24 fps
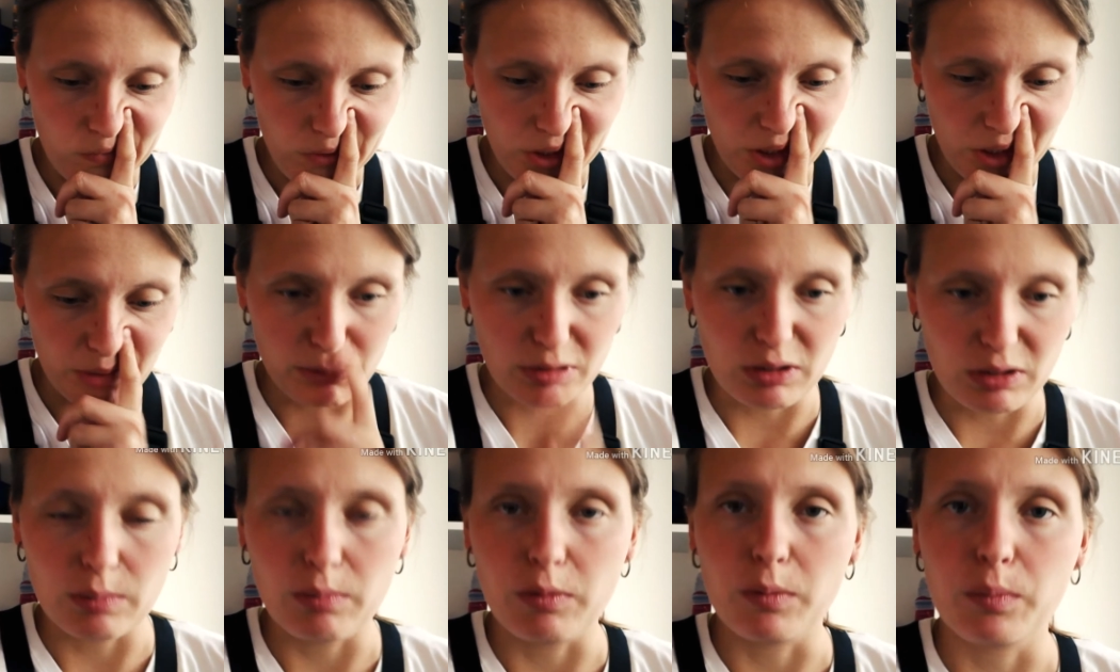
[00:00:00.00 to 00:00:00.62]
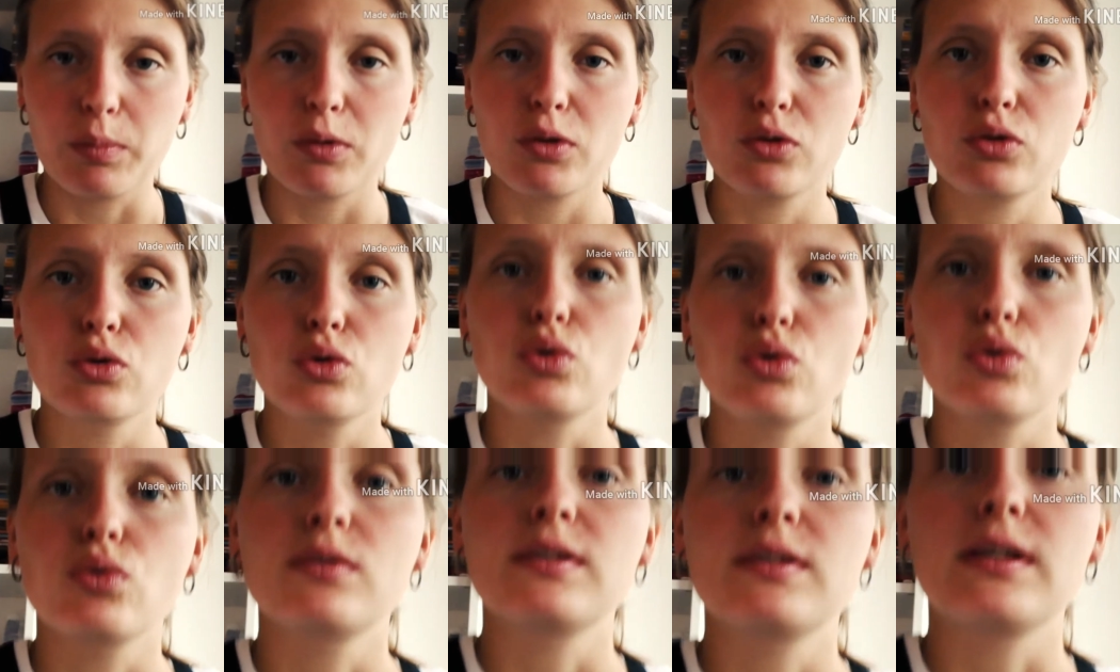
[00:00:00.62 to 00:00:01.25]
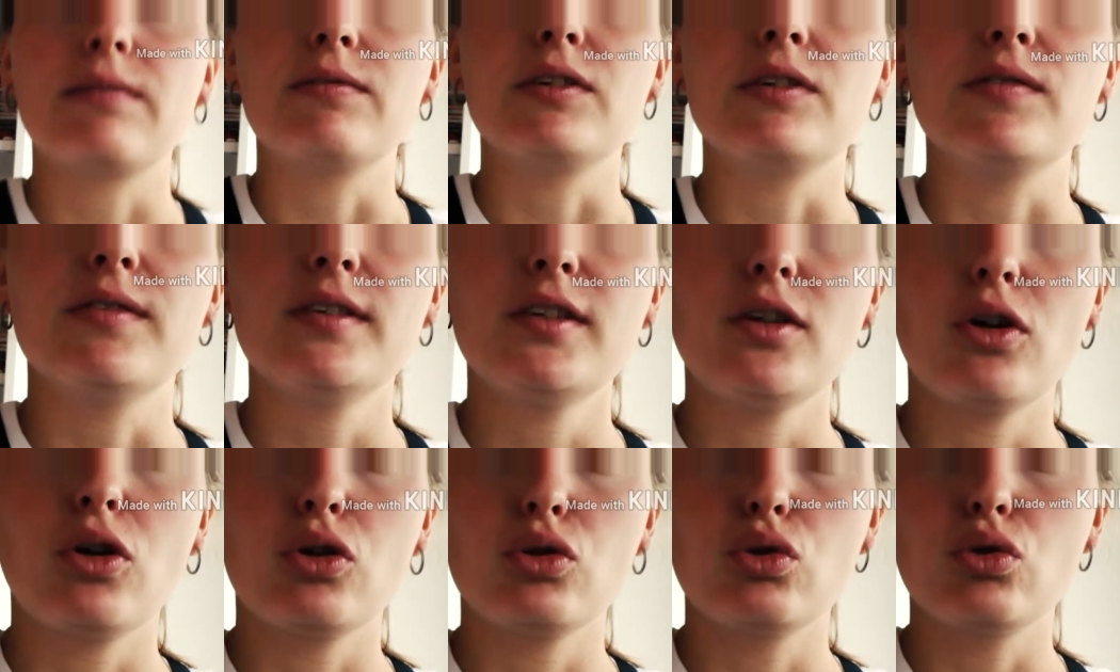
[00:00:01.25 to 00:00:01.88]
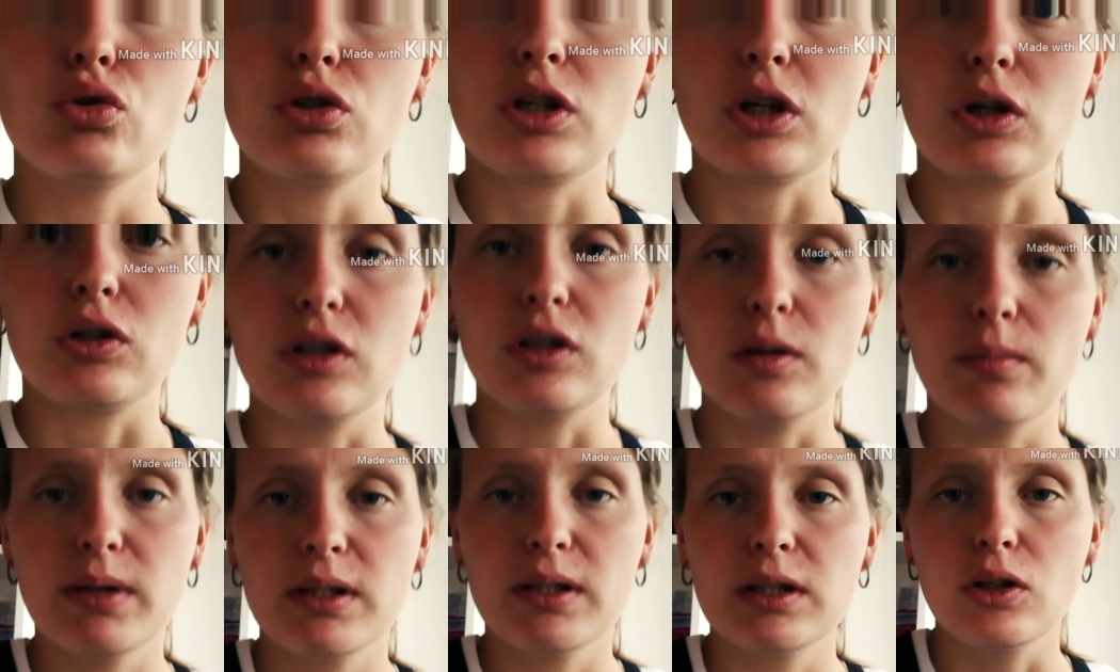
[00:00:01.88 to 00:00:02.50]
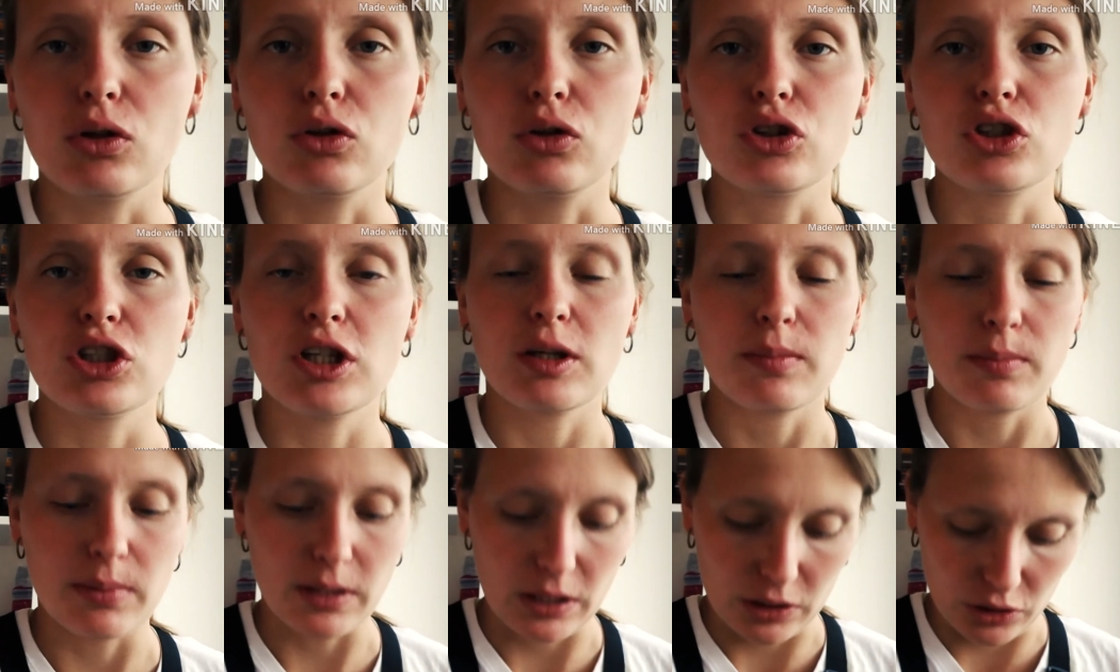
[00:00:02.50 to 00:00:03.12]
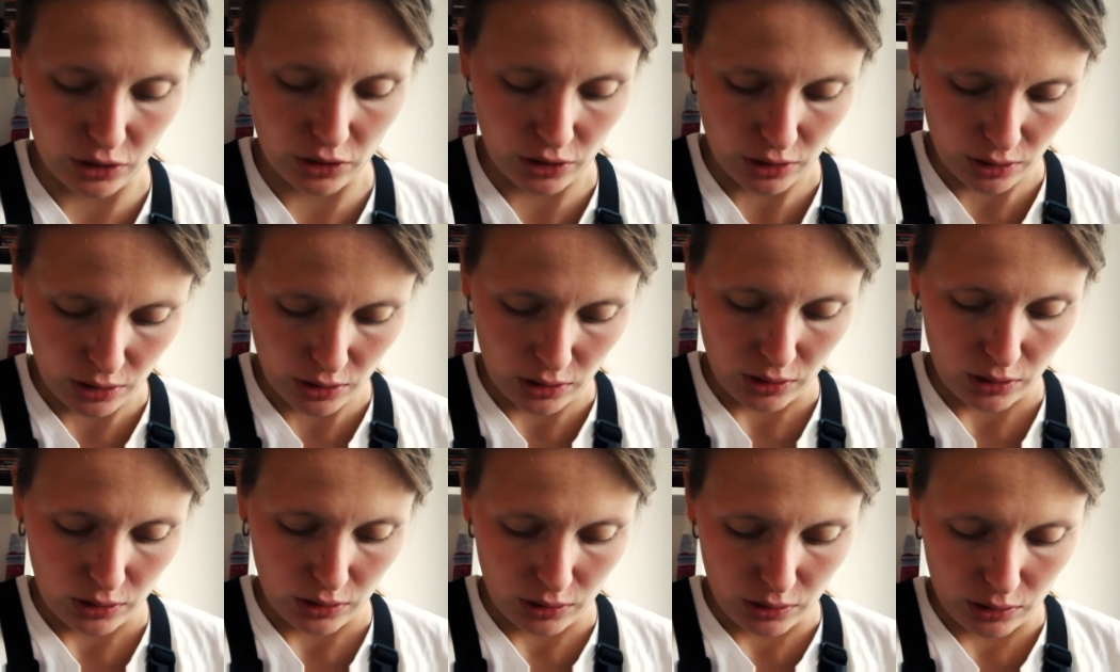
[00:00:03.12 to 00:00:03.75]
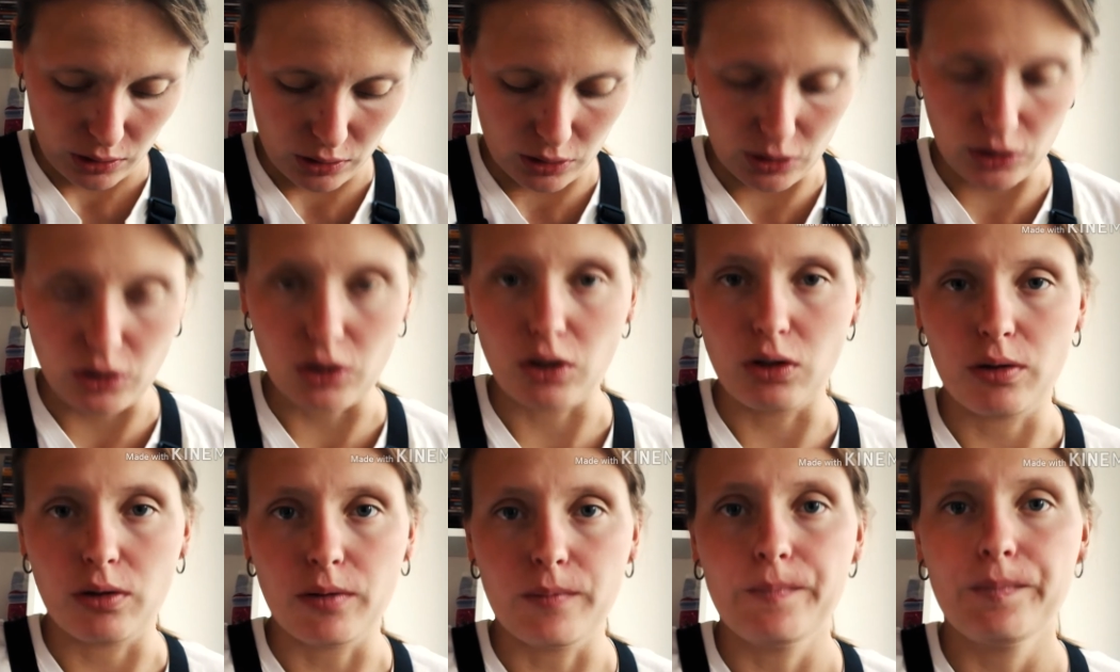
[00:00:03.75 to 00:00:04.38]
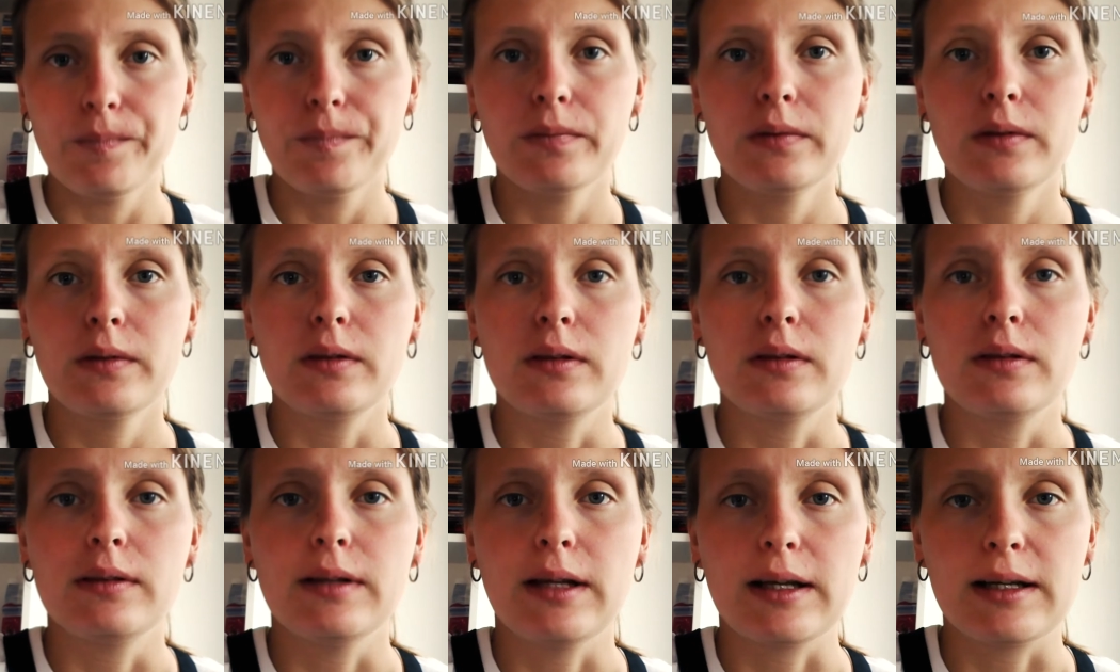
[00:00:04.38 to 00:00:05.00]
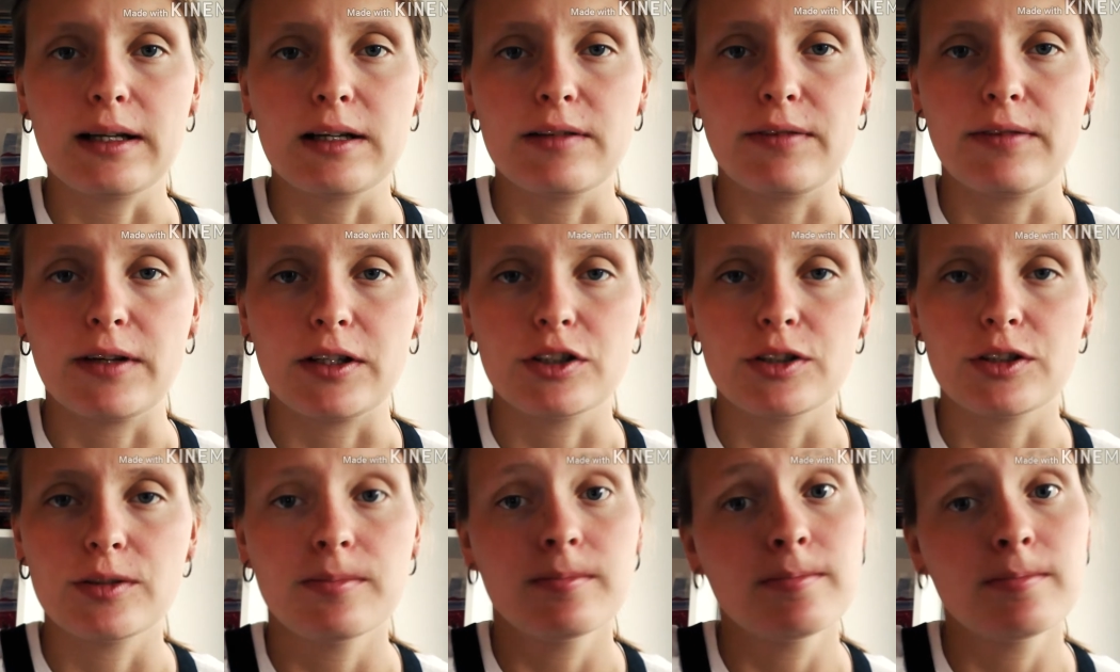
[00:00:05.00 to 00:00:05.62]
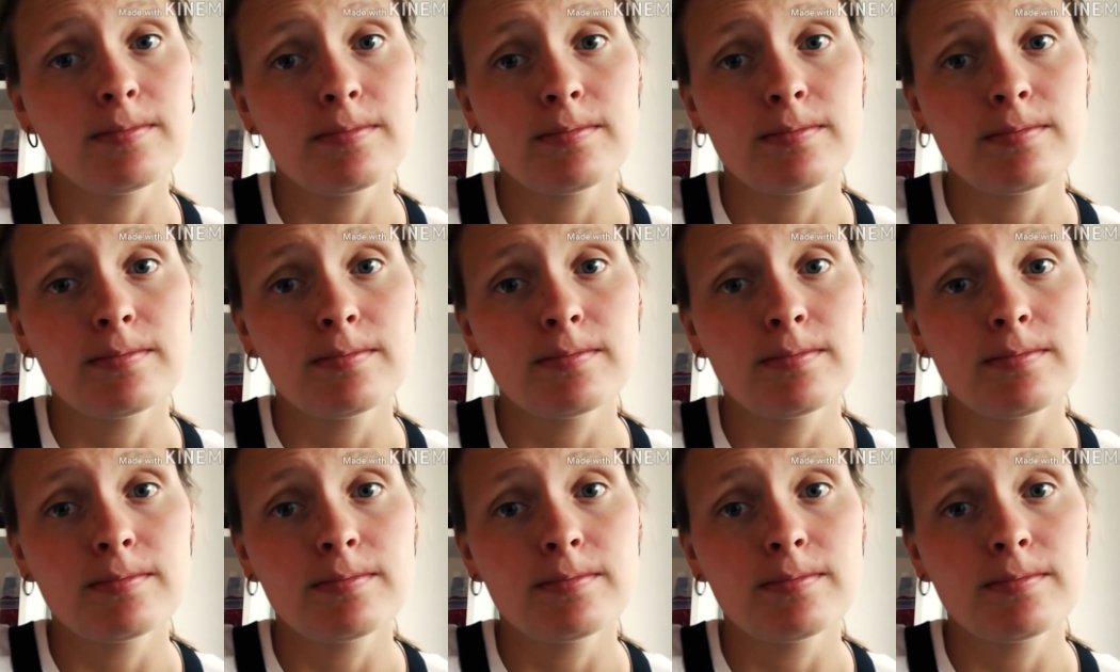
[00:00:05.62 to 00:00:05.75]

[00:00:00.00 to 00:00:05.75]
Żeby sobie po prostu już ustawić wysokość, już tego nie będę odczepiać, tylko nagrywać.